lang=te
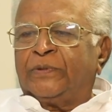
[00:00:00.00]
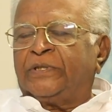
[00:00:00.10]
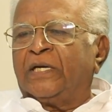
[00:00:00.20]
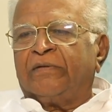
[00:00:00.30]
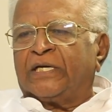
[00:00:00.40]
ఇప్పుడు
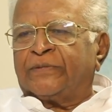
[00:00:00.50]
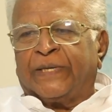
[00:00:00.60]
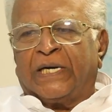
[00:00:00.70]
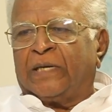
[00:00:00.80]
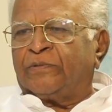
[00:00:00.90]
తెలుగు వ్యాస
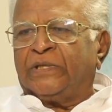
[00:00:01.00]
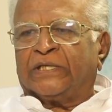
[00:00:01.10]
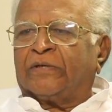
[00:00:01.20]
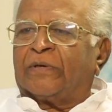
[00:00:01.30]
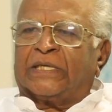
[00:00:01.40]
పరిణామం
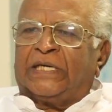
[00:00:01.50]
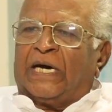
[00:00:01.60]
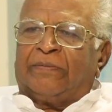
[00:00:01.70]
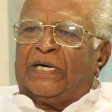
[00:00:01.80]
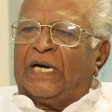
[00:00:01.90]
ఇంతవరకు
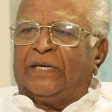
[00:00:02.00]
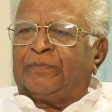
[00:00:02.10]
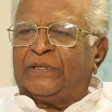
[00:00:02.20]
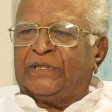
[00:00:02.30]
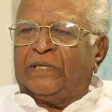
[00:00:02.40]
యాభై ఏళ్ళు
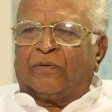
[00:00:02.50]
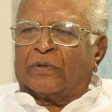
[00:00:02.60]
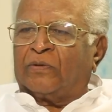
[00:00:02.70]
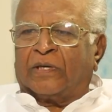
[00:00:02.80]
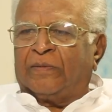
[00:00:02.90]
అయిపోయింది
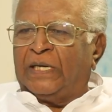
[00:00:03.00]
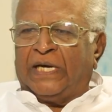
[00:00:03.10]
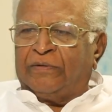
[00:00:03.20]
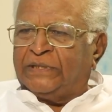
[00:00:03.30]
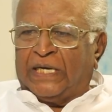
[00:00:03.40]
ఎవరు కూడా
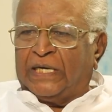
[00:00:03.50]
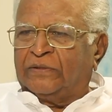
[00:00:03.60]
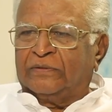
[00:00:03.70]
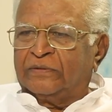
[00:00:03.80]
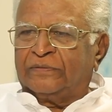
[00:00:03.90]
మళ్ళీ ఏమి
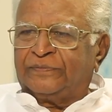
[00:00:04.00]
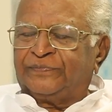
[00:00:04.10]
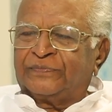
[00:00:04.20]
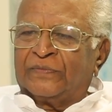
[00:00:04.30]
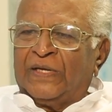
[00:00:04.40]
చేయలేదు
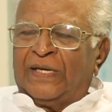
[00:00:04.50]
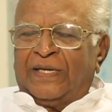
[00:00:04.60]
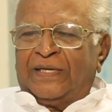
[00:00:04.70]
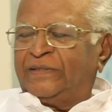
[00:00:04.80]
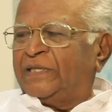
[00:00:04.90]

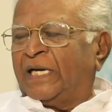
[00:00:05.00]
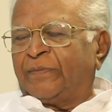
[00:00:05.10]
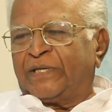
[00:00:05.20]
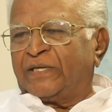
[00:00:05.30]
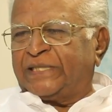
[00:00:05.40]

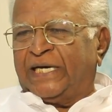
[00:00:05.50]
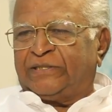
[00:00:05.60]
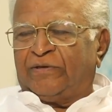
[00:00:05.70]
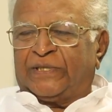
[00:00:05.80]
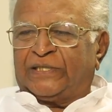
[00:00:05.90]
జానపదుల
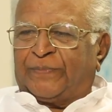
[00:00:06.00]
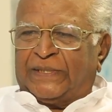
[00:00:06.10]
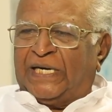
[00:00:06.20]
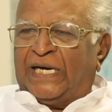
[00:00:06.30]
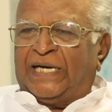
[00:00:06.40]
సాహిత్య విమర్శ
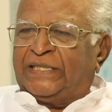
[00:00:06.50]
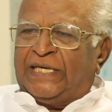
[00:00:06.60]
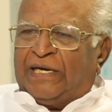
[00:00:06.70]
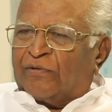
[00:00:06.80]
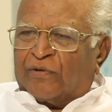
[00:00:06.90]
పదేళ్ళు
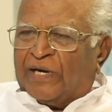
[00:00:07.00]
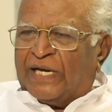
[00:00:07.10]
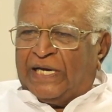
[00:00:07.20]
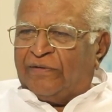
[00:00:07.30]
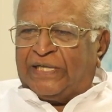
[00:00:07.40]
అయింది ఎవరు
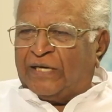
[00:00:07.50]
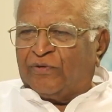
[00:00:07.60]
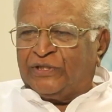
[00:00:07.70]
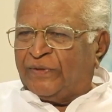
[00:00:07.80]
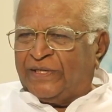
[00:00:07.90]
కూడా ఏమి దాని
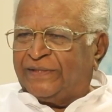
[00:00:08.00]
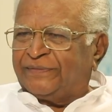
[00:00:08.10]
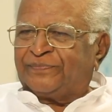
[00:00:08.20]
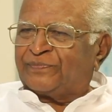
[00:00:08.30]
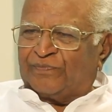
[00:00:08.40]
గురించి
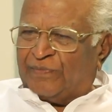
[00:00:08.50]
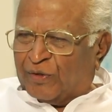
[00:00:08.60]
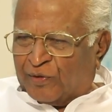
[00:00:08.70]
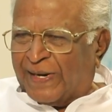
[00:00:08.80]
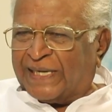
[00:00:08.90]

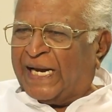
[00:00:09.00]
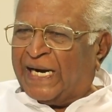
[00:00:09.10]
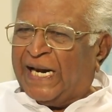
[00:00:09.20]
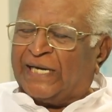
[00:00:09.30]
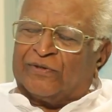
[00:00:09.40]
మరొక మాట
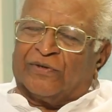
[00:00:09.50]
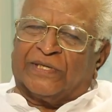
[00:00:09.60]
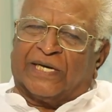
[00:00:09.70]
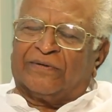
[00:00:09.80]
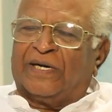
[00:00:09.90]
అనడం లేకుండా
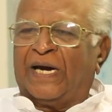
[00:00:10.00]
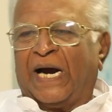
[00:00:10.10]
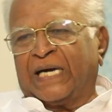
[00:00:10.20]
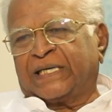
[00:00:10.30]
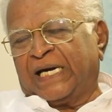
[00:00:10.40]
ఉన్నారు
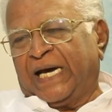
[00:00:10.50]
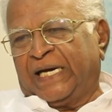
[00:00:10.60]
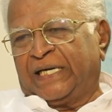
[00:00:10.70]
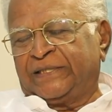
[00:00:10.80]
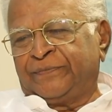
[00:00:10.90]
అట్లా
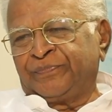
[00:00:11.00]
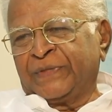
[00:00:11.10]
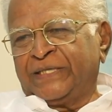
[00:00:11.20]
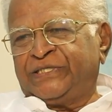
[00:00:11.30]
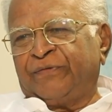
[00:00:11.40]

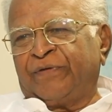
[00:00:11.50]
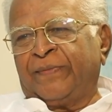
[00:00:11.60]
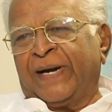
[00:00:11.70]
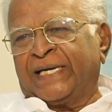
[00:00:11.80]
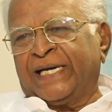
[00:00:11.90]

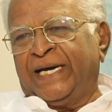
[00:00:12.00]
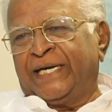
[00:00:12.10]
చివరి మాట